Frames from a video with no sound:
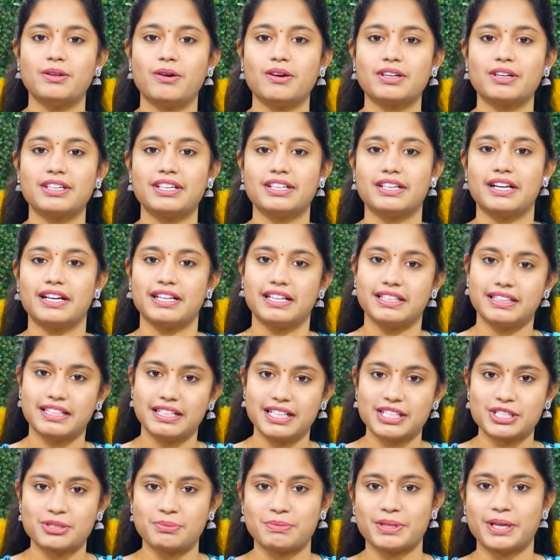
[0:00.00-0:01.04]
డాక్టర్
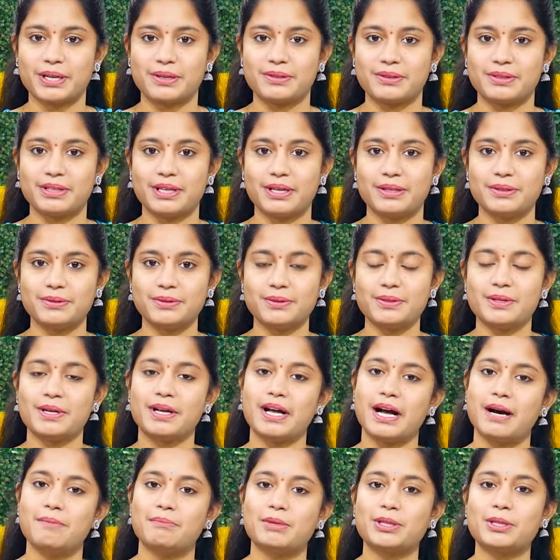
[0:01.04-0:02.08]
అనంతలక్ష్మి గారు ఉన్నారు
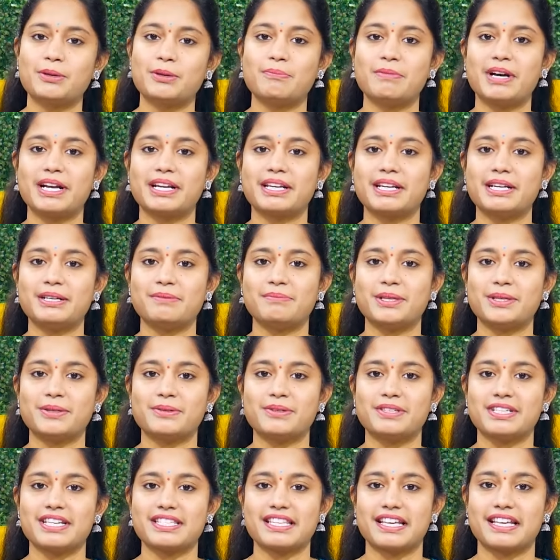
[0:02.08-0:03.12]
అమ్మతో మాట్లాడి
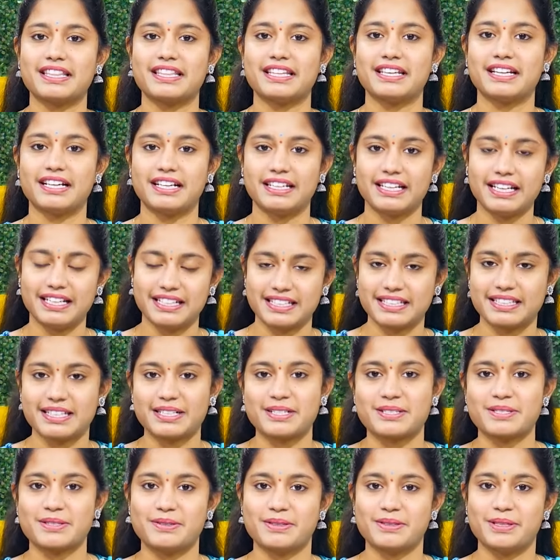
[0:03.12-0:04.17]
మనకున్న సందేహాలను అడిగి
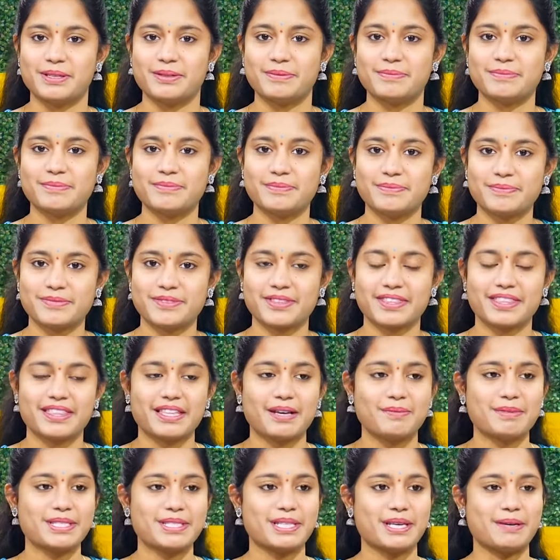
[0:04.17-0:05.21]
తెలుసుకుందాం
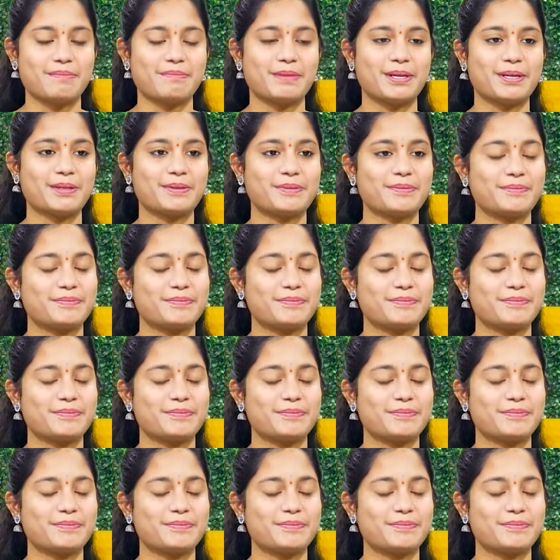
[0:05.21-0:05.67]
నమస్తే అమ్మ